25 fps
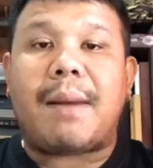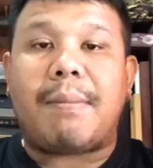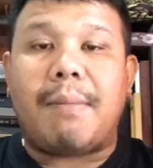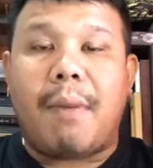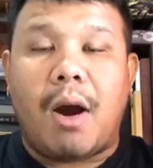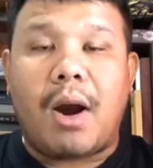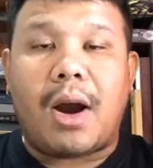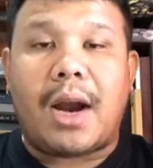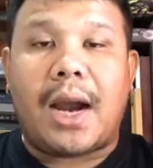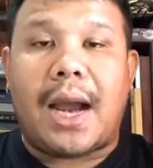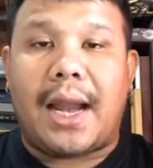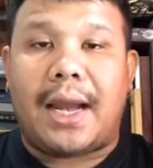กบล็
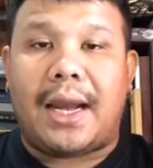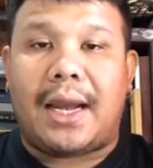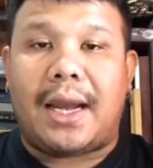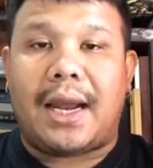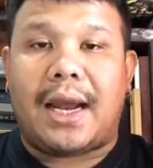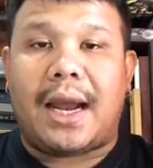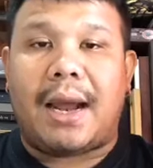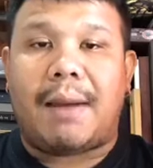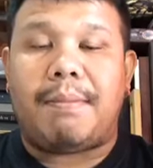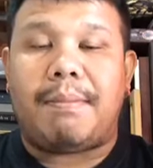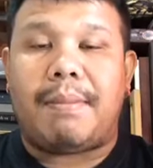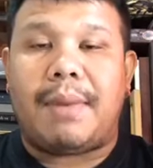อกกัน
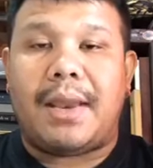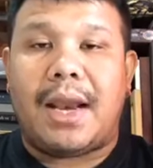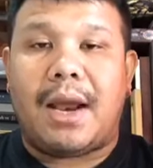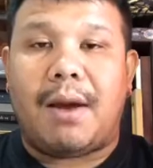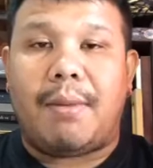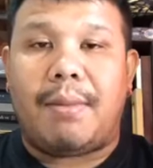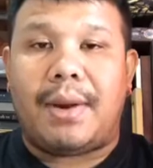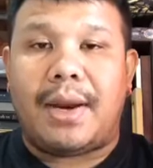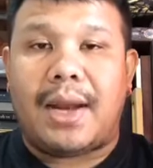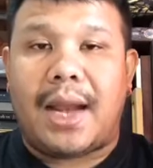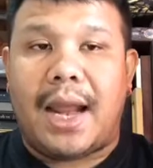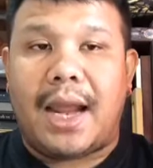นะครับ มีราว
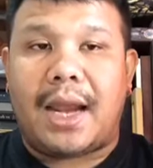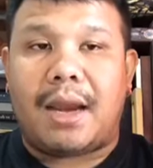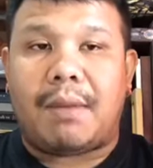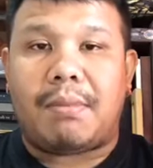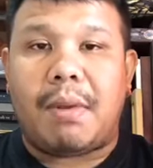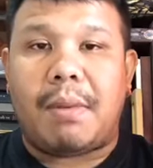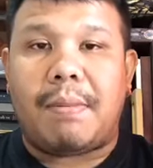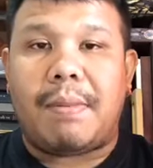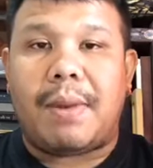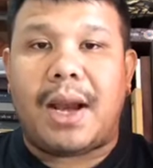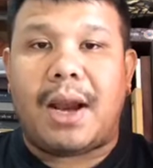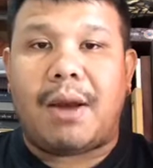บันไดกับ
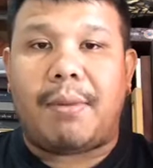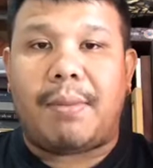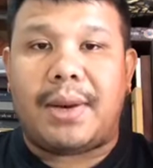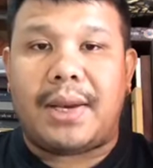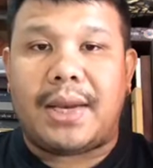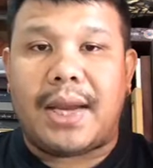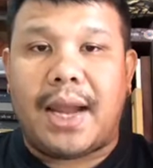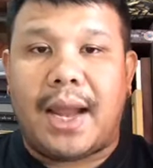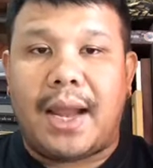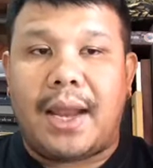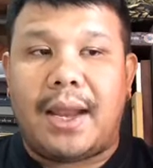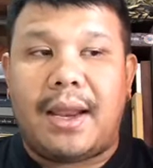ไม่มีราวบัน
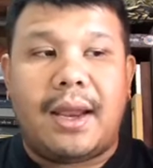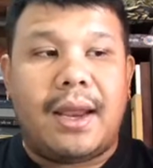ได